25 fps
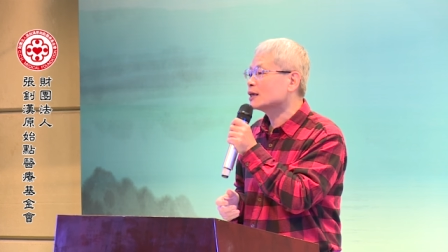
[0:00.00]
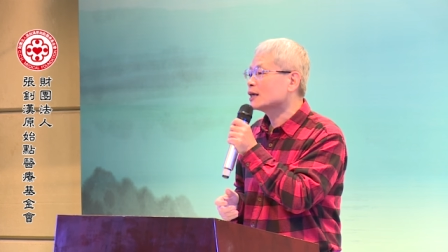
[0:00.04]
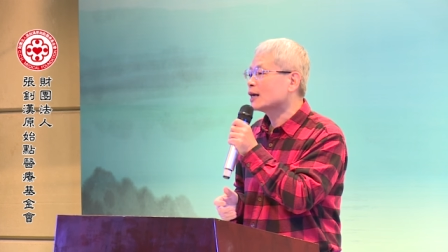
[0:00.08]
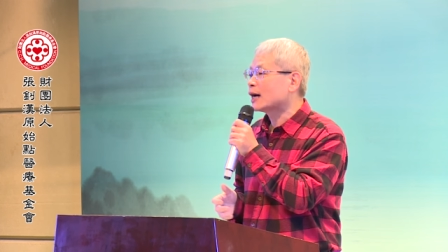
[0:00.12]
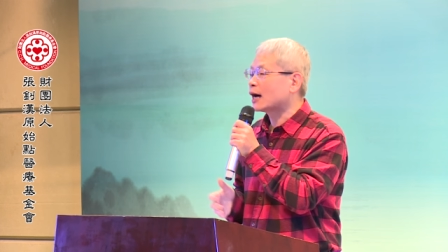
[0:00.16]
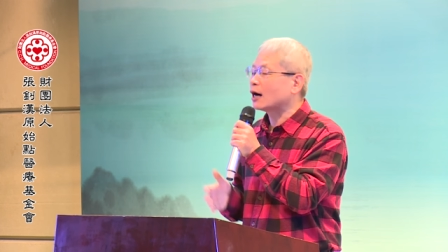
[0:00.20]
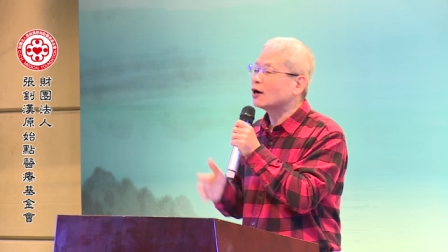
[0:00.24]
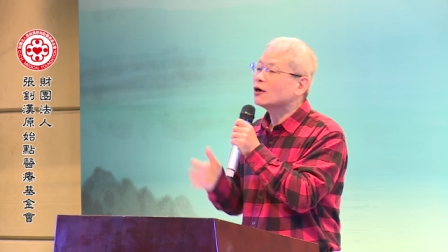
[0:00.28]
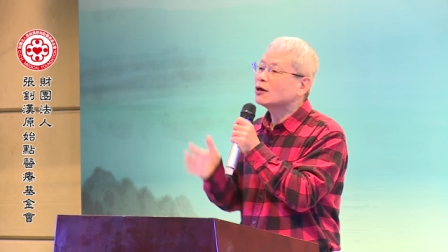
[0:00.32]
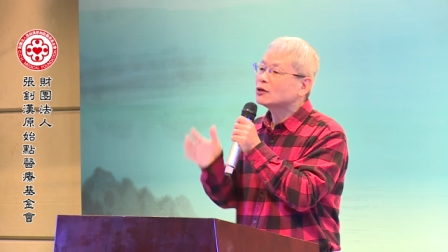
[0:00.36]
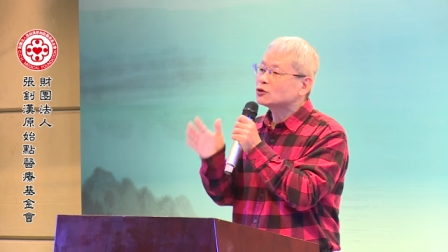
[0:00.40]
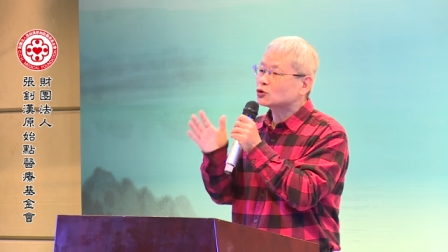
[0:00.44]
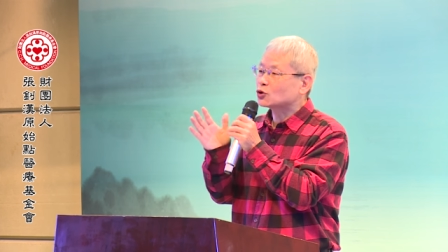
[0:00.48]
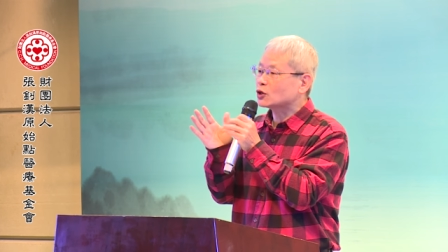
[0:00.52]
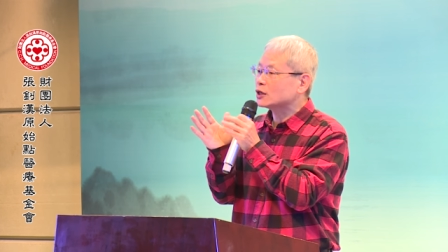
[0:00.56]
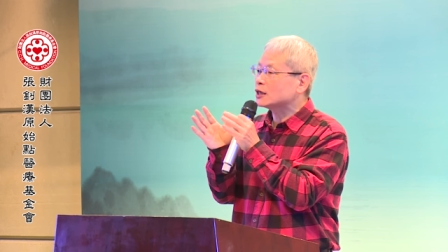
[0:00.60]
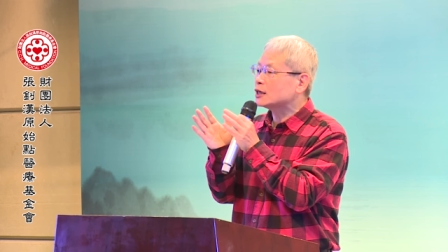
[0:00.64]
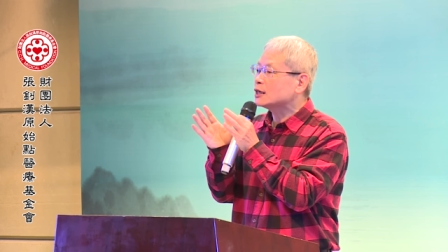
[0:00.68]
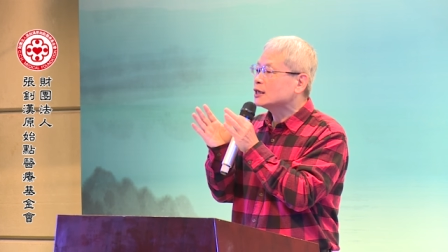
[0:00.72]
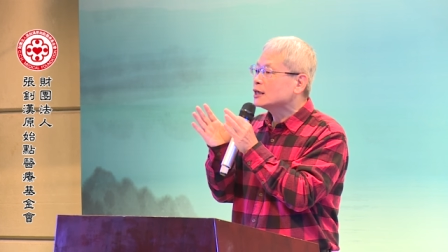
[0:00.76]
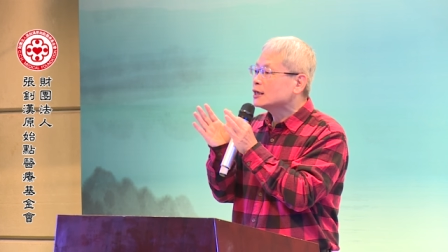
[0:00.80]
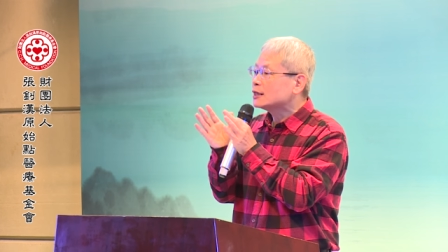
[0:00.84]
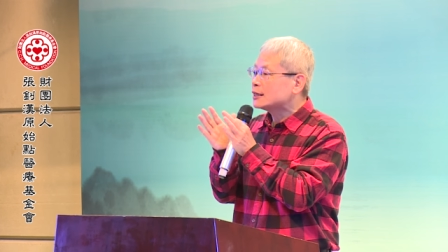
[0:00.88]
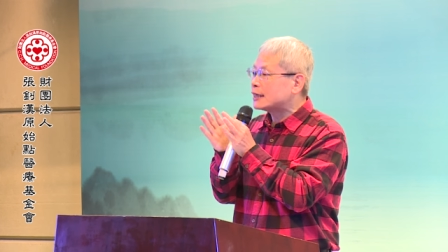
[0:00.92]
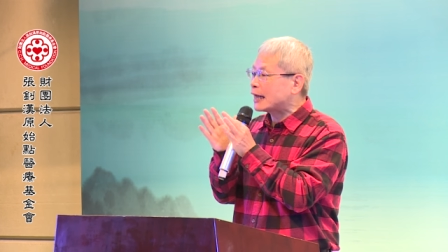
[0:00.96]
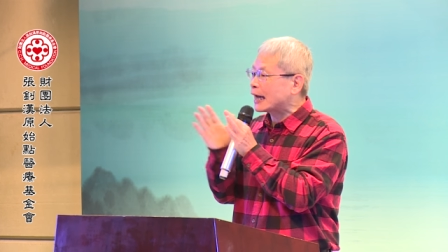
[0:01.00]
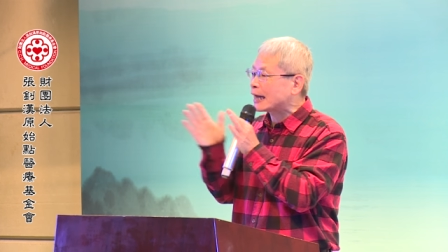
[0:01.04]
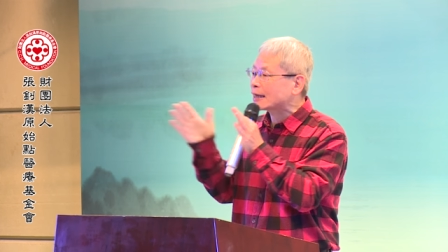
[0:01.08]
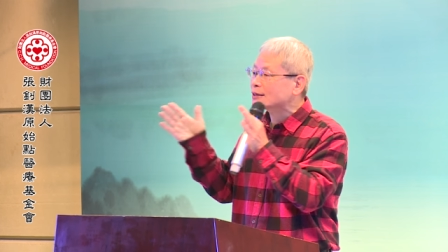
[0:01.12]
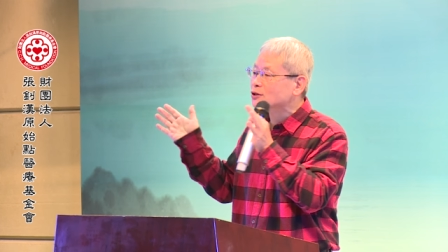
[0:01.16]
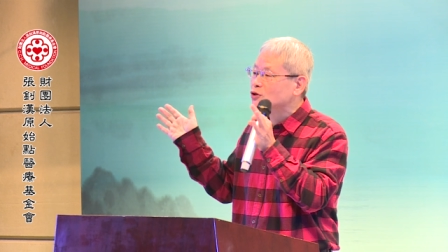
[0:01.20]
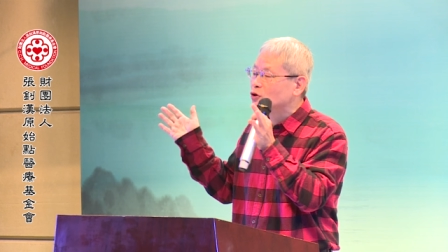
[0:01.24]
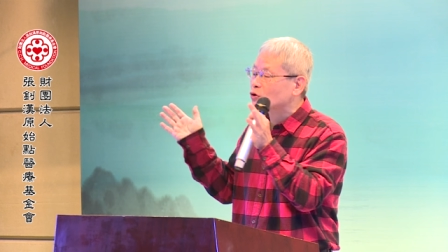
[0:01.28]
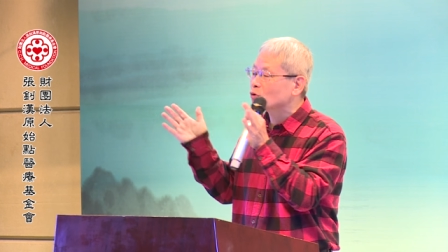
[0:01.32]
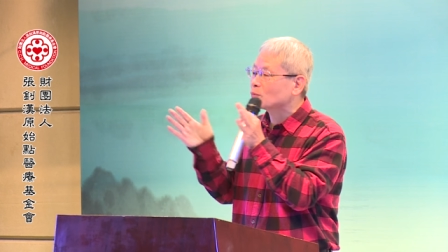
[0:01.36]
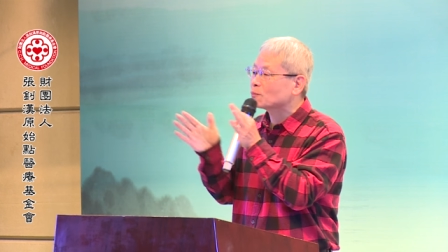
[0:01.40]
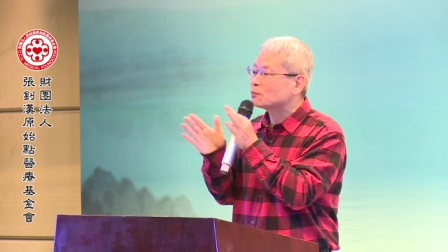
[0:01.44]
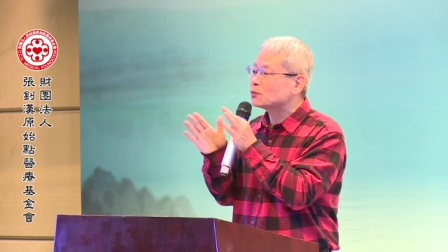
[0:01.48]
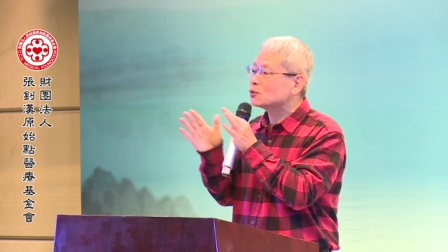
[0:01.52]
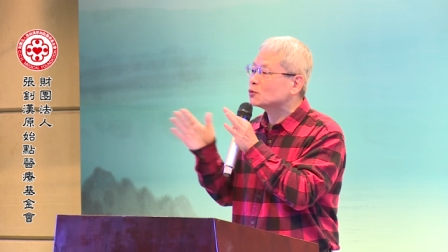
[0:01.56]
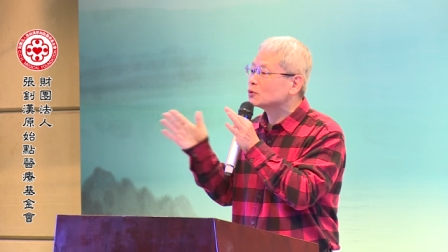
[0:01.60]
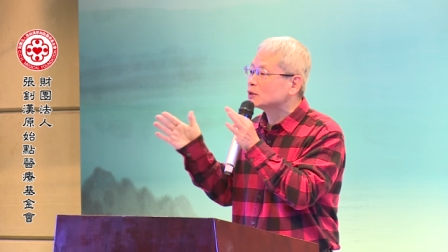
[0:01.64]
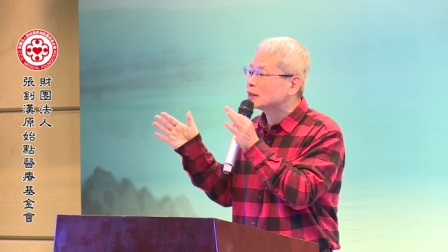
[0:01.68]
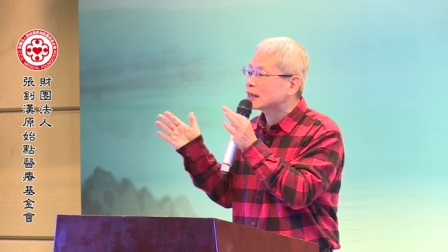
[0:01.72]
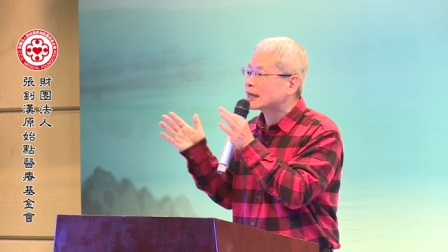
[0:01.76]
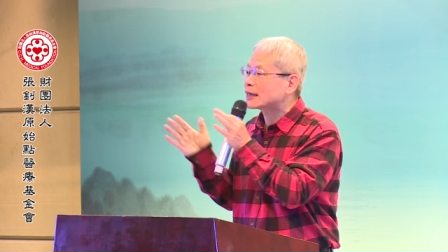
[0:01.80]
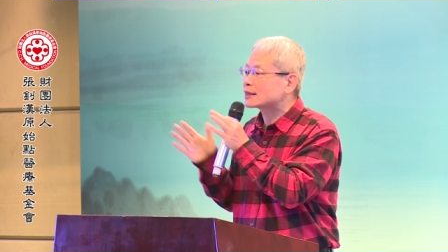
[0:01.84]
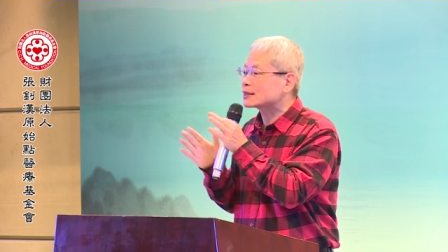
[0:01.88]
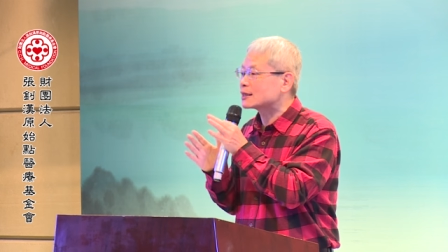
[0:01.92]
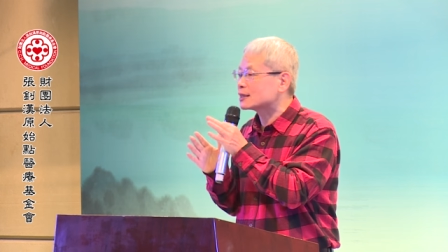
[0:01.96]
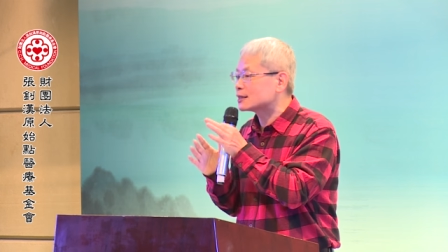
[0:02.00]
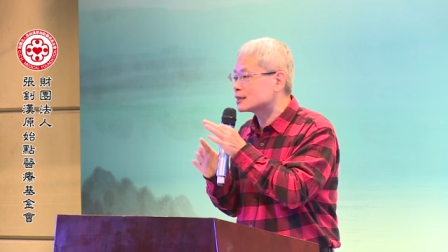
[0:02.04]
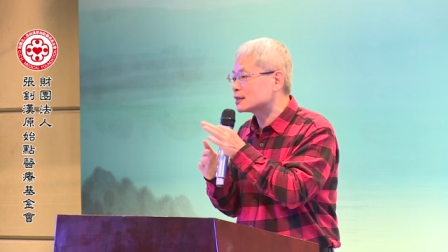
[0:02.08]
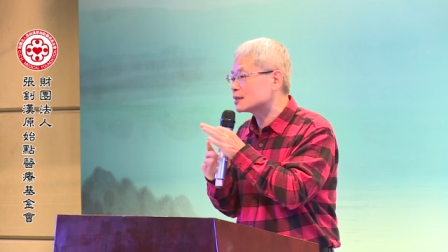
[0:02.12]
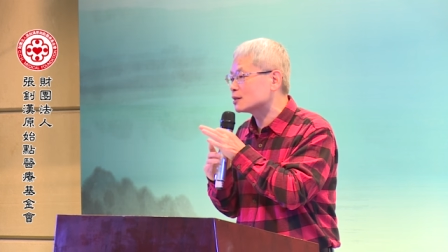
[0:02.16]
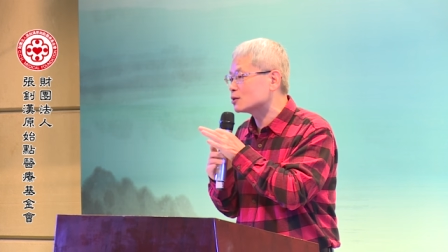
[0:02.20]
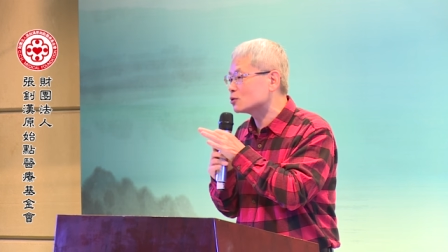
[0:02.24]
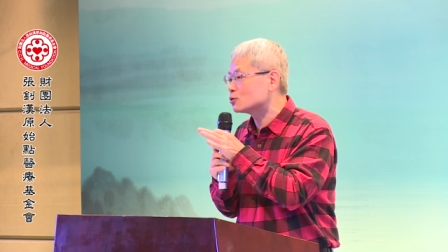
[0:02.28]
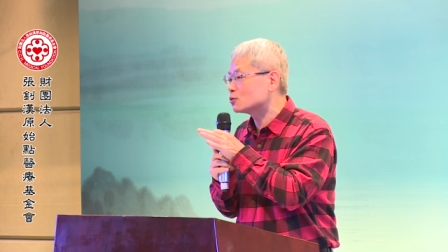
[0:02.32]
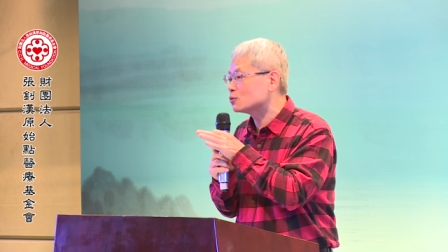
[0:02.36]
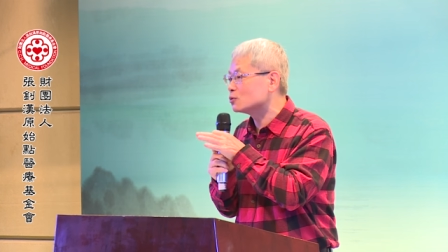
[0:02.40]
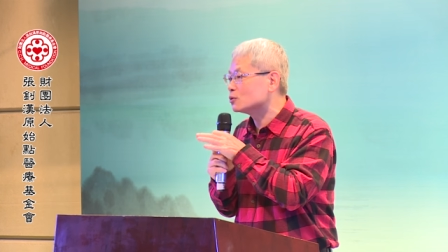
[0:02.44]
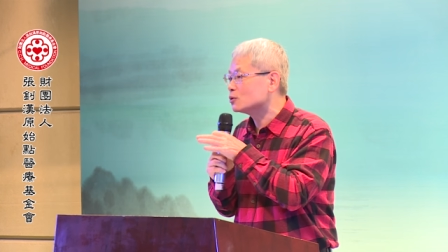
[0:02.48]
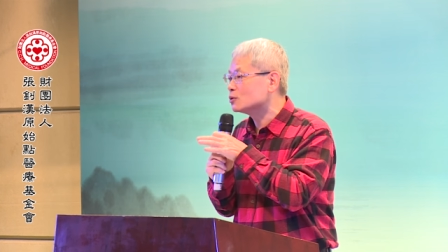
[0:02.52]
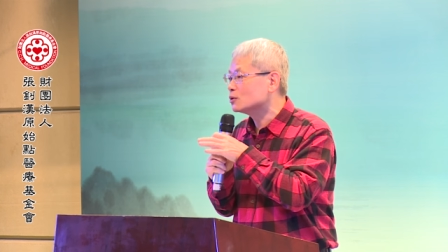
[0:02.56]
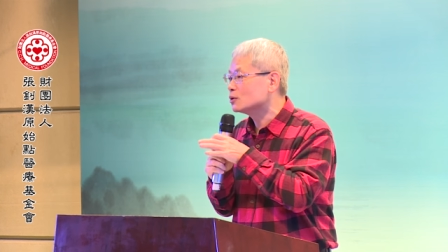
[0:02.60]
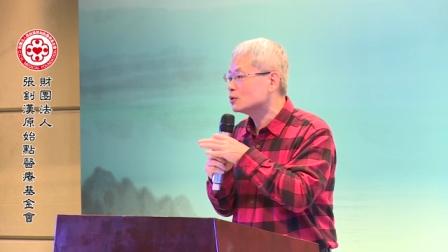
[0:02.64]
好，所以两种不一样的思路，